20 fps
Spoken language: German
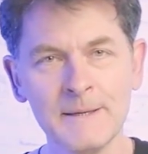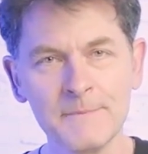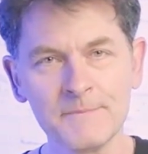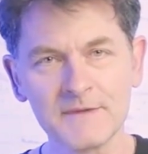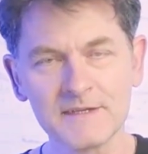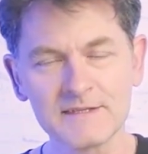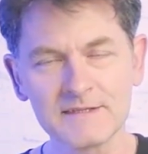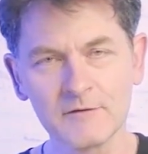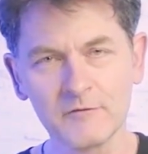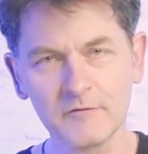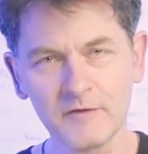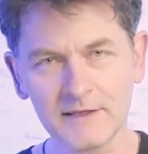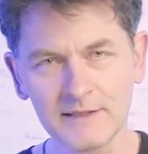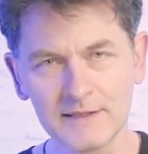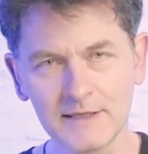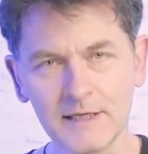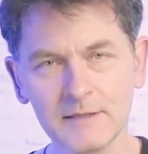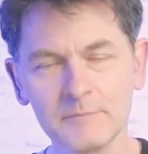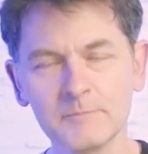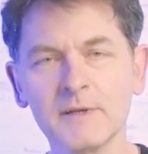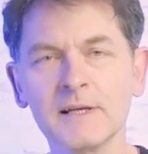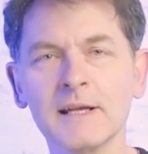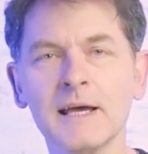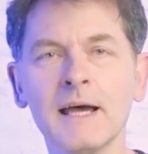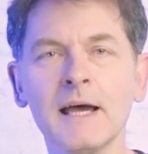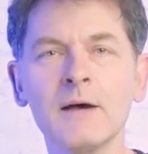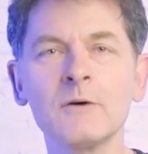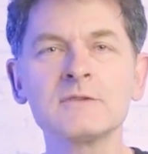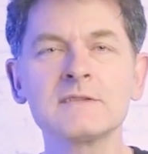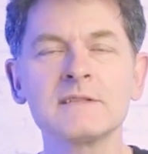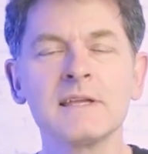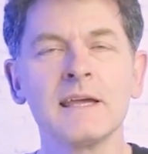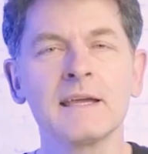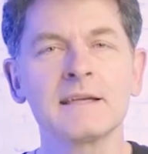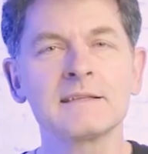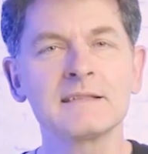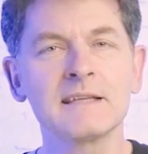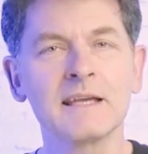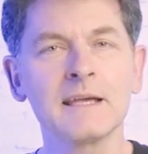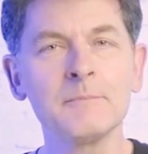Diesen Effekt kennt man aus der
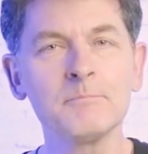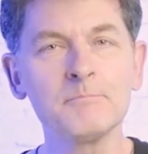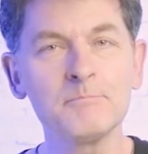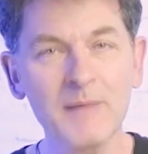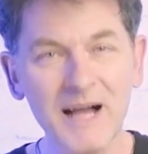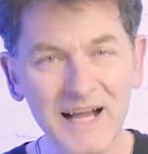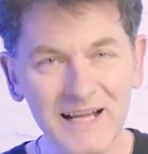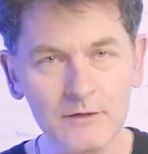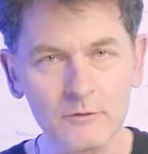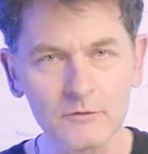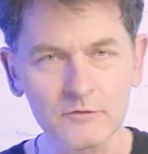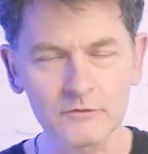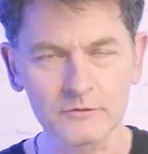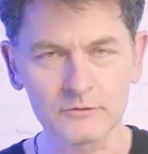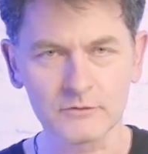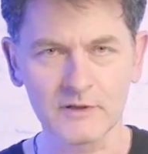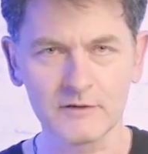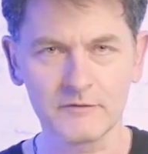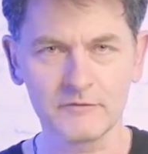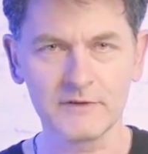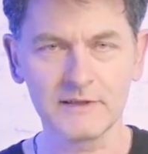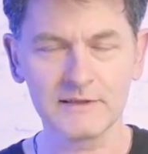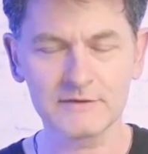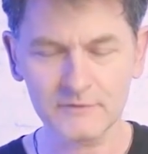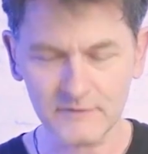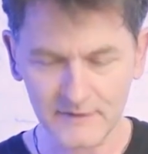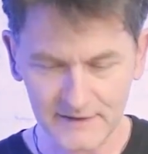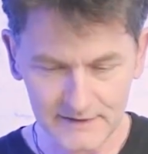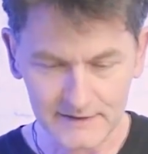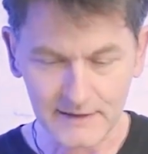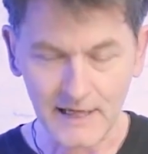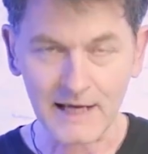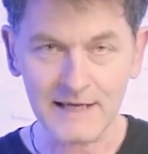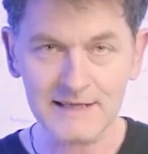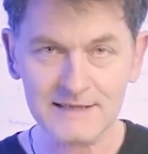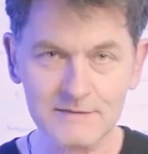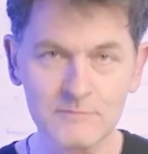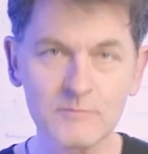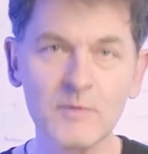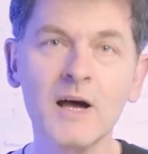extremen Makrofotografie. Also wenn ich eine
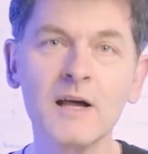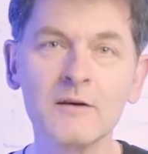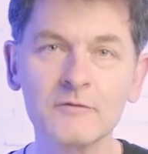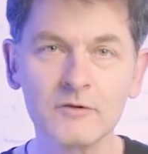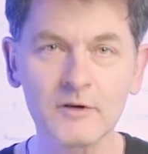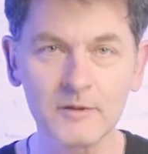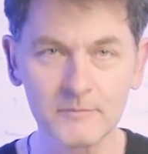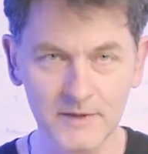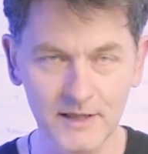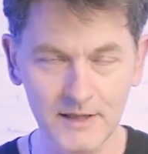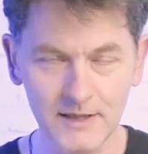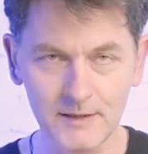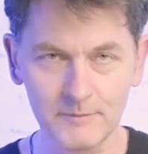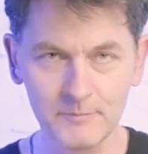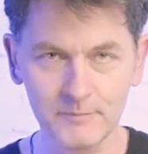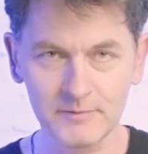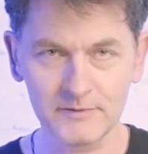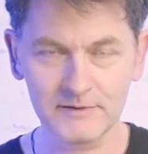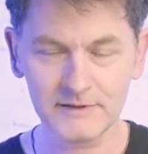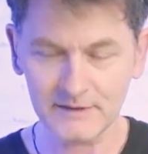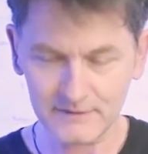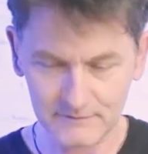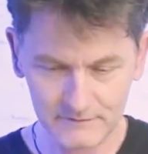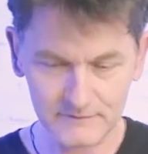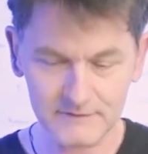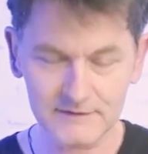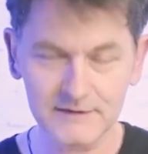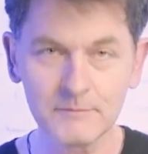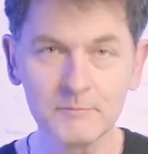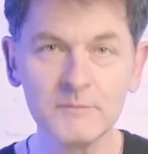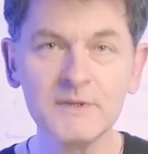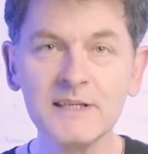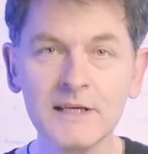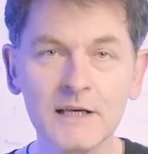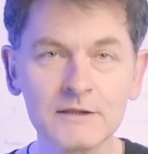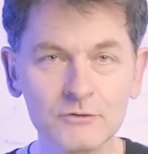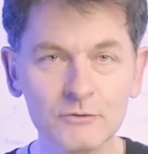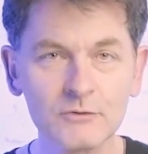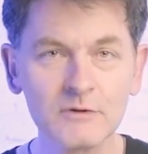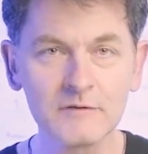Eisenbahn vor mir habe, eine
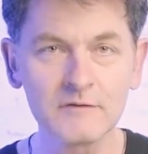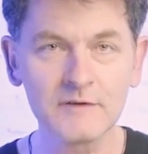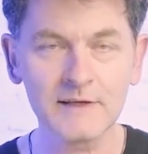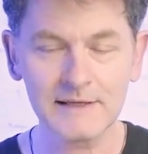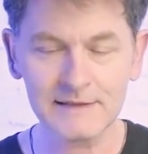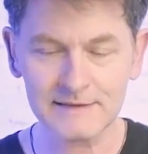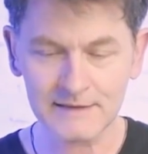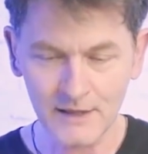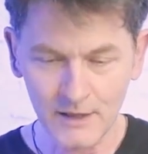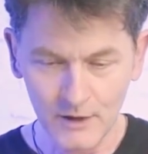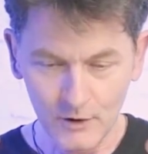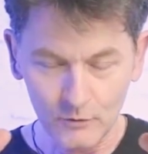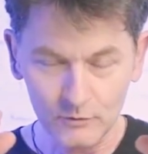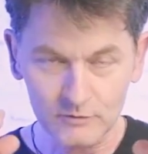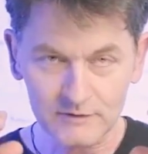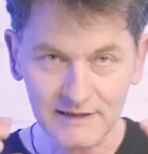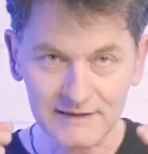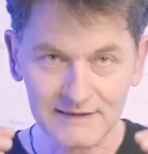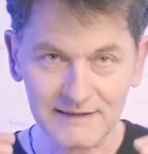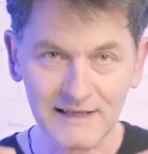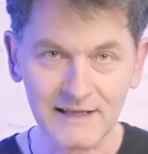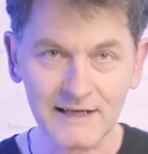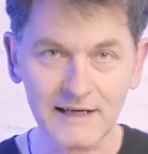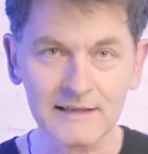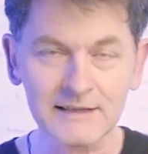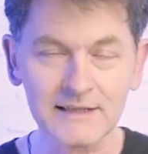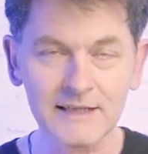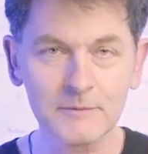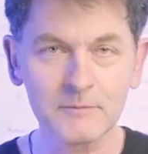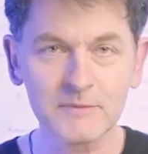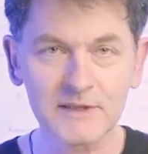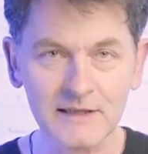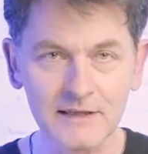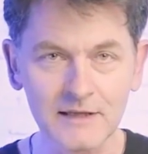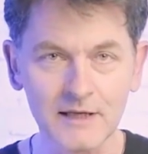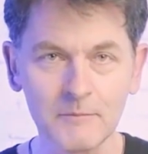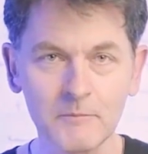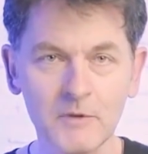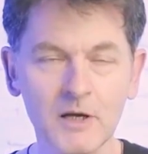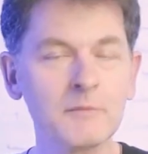Miniaturwelt und dann da rangehe mit der
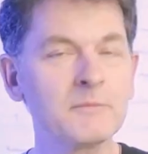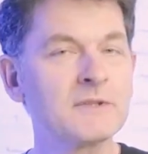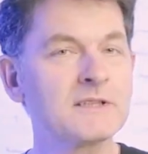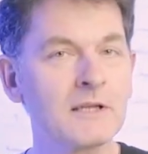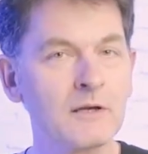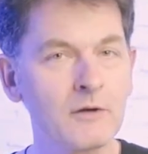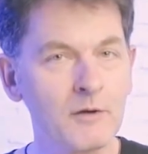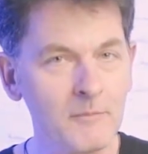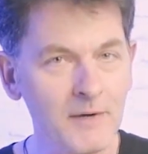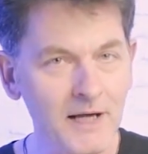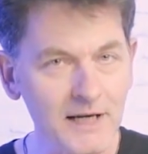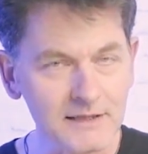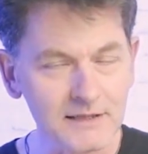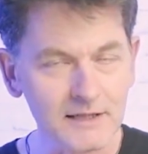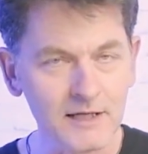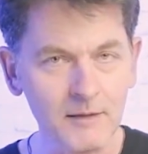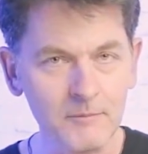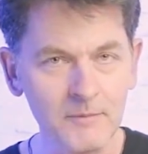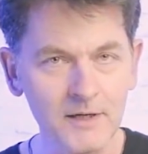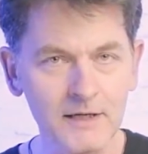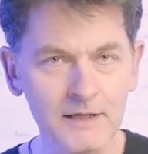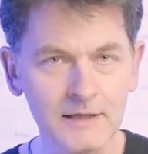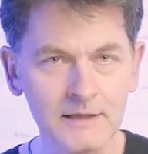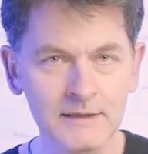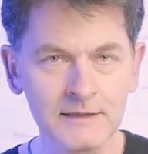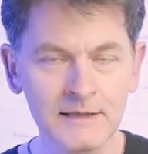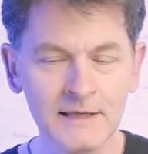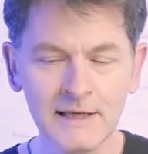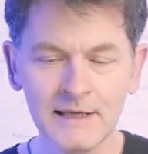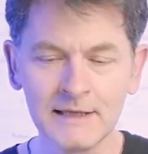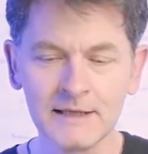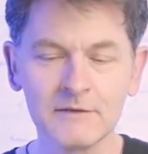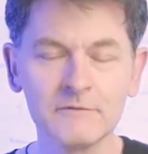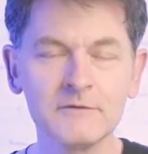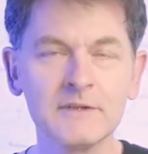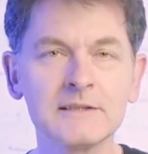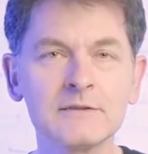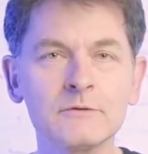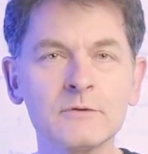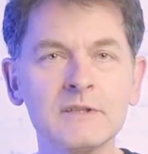Kamera, mit einer normalen Kamera, dann
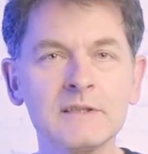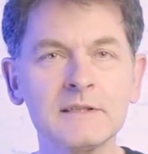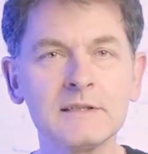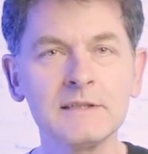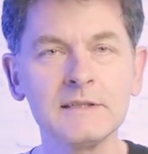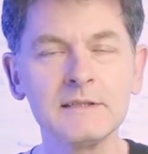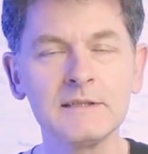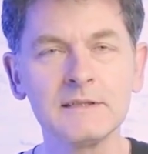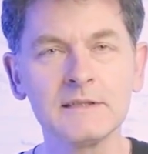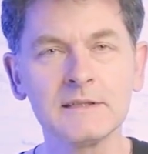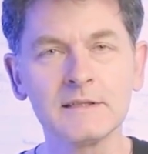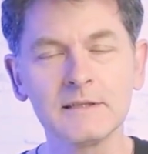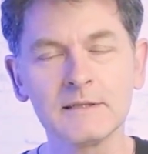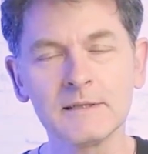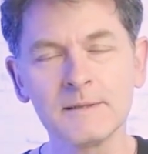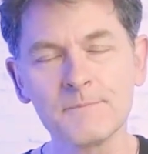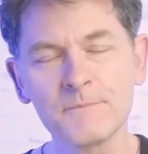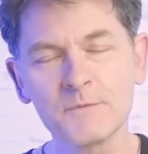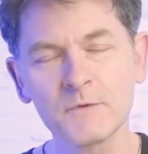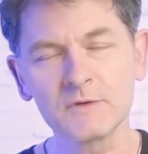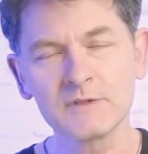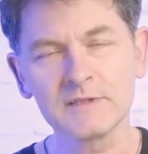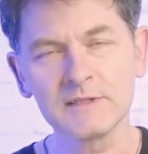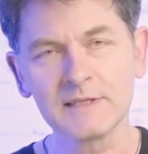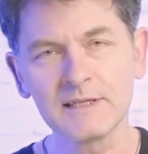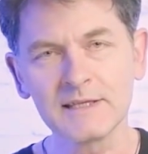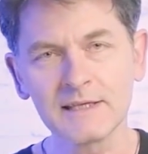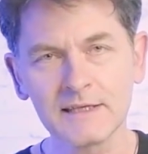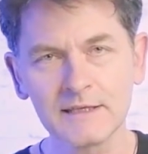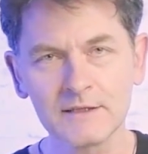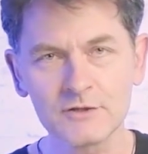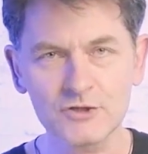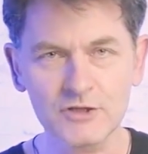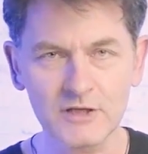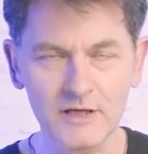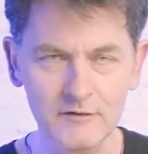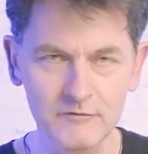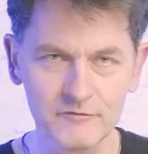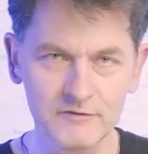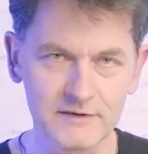wird durch die, ähm, durch die geringe
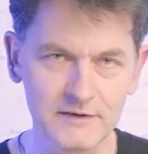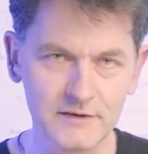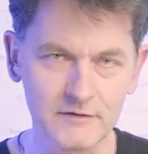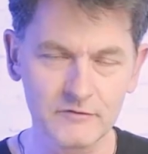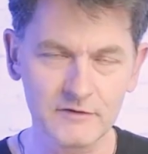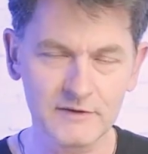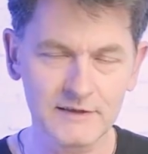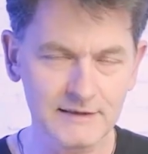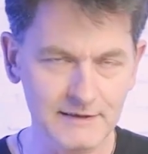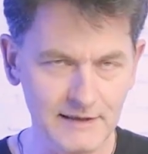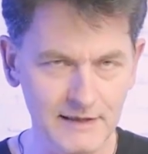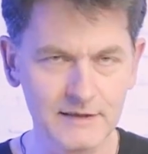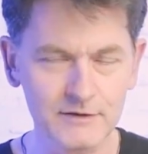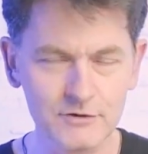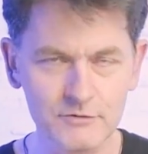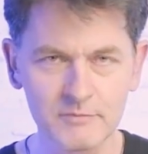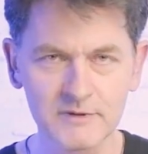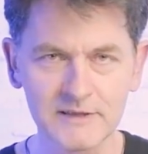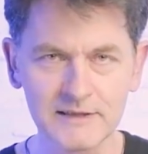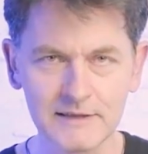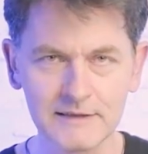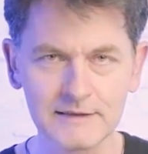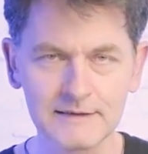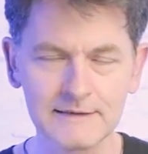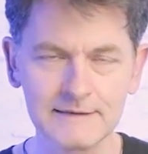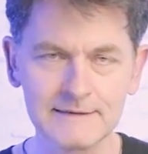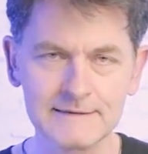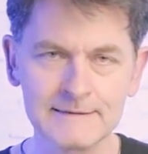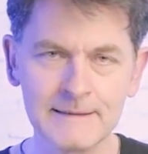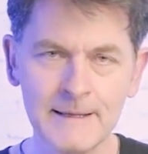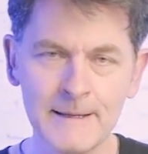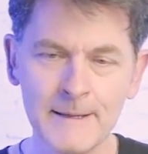Schärfentiefe, die technisch bedingt ist,